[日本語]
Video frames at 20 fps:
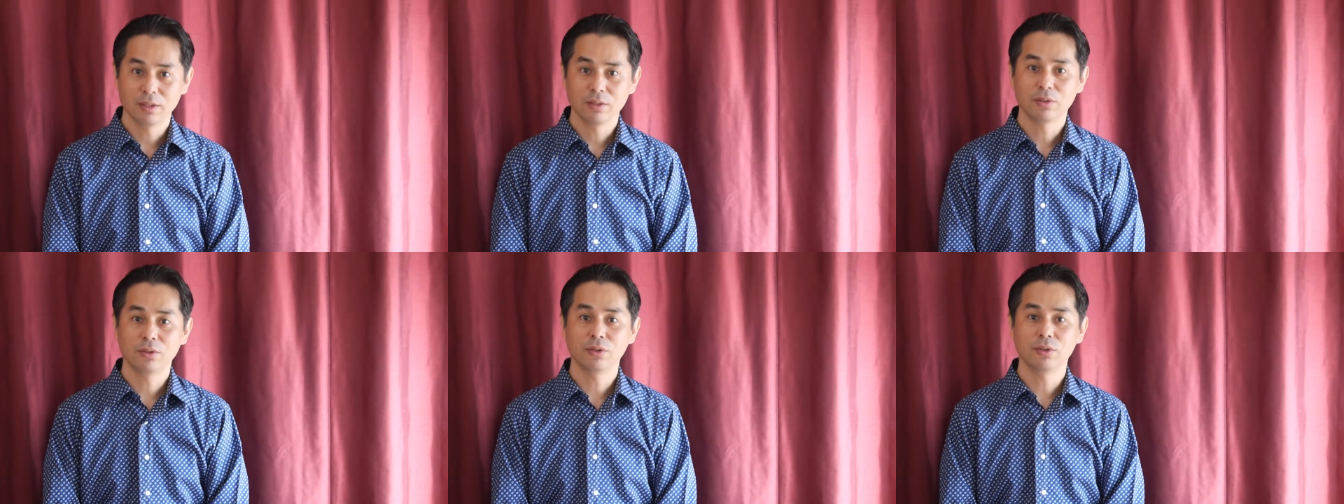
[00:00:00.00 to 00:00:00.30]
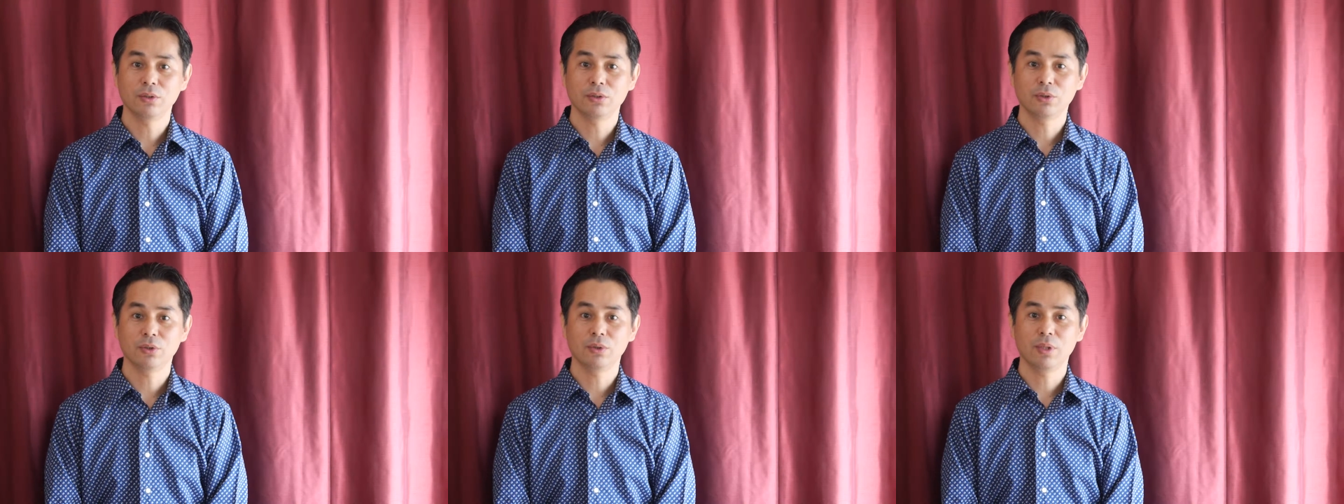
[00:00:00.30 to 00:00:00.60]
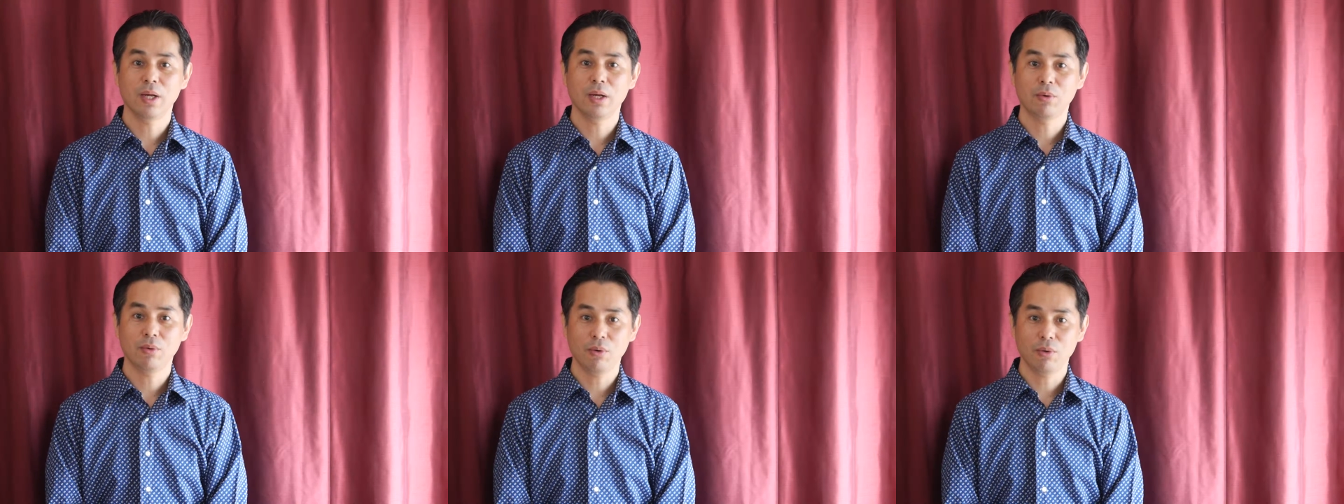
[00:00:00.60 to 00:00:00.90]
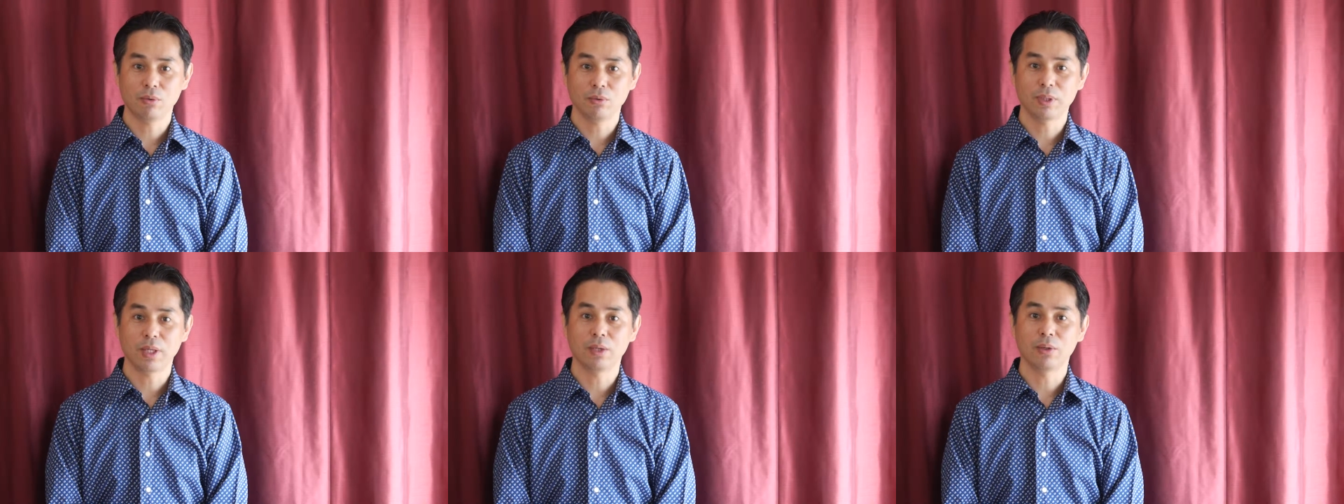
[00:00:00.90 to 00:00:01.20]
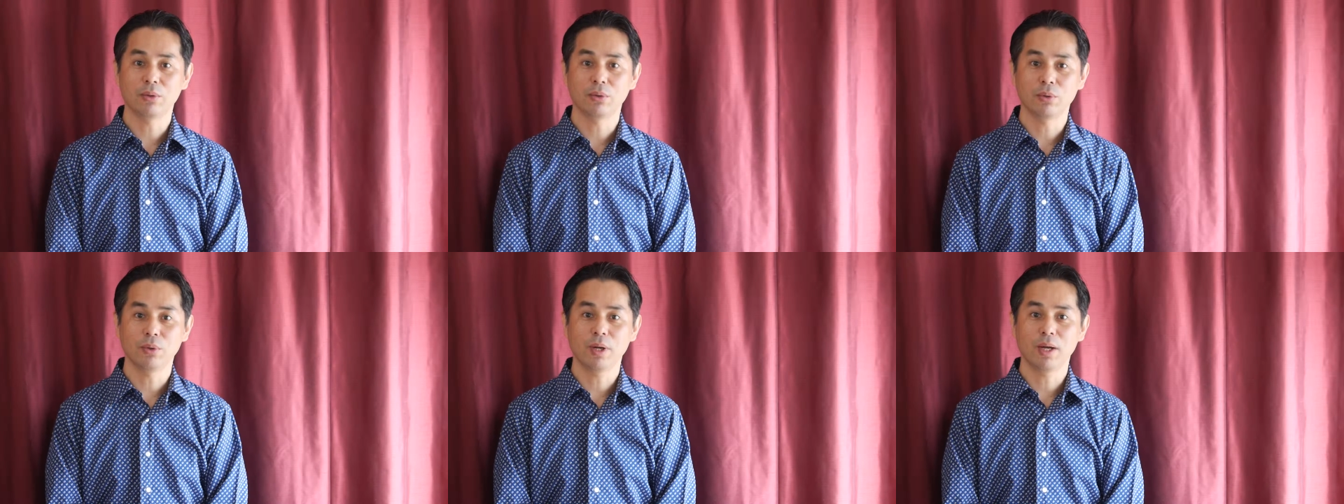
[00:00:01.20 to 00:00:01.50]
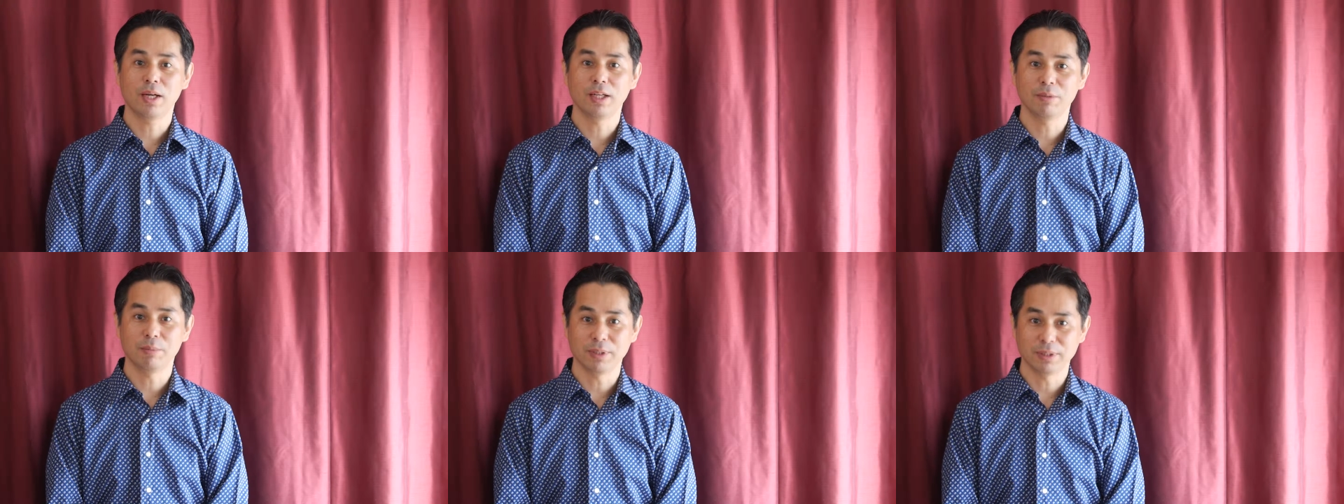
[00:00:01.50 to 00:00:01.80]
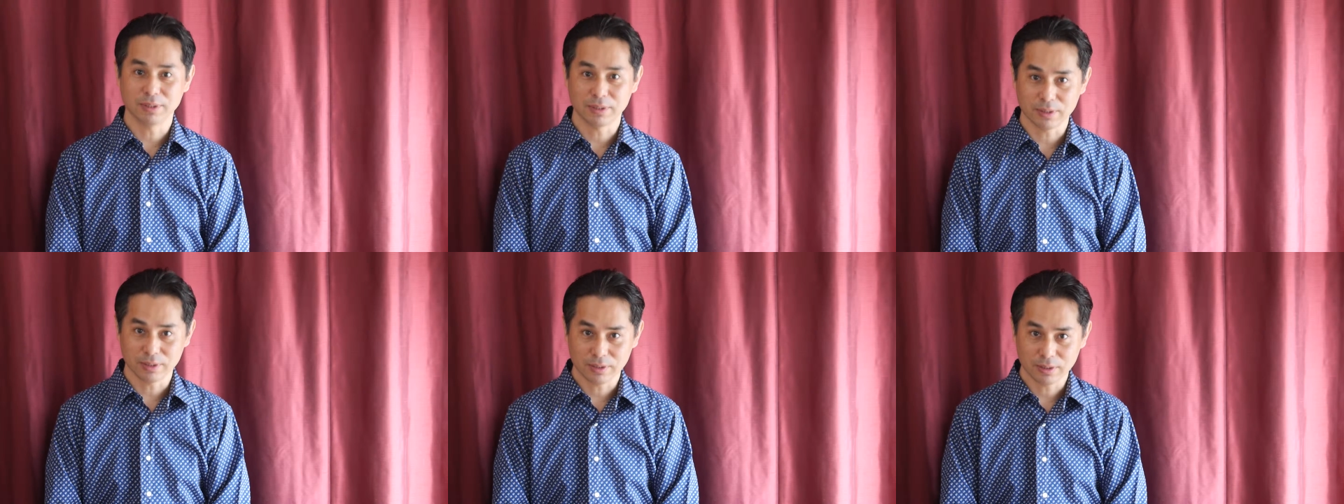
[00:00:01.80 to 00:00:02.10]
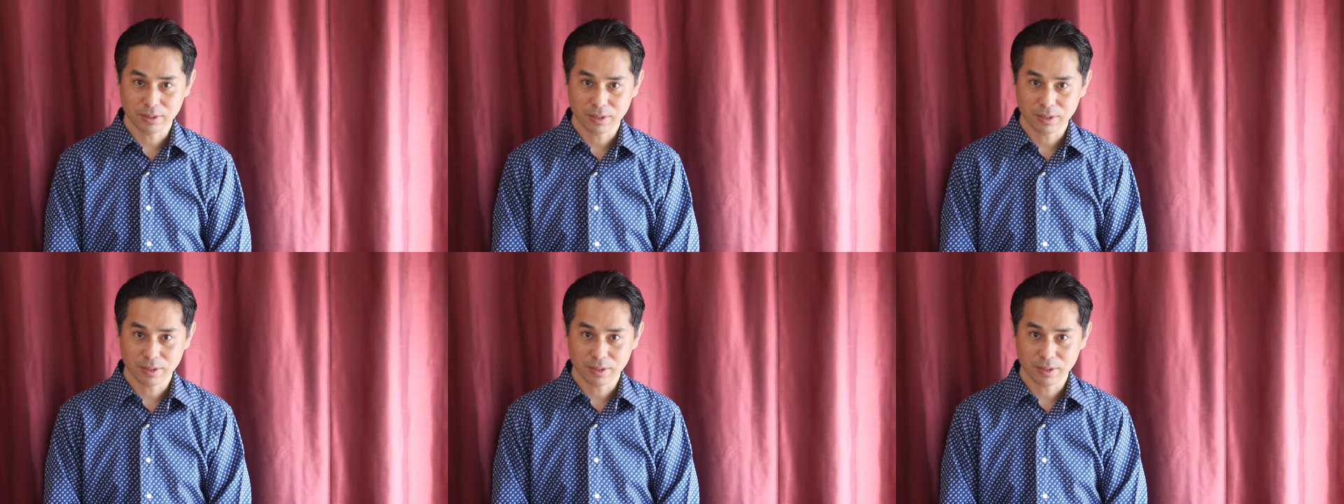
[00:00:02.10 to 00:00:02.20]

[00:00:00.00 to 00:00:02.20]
という相談を受けることがあります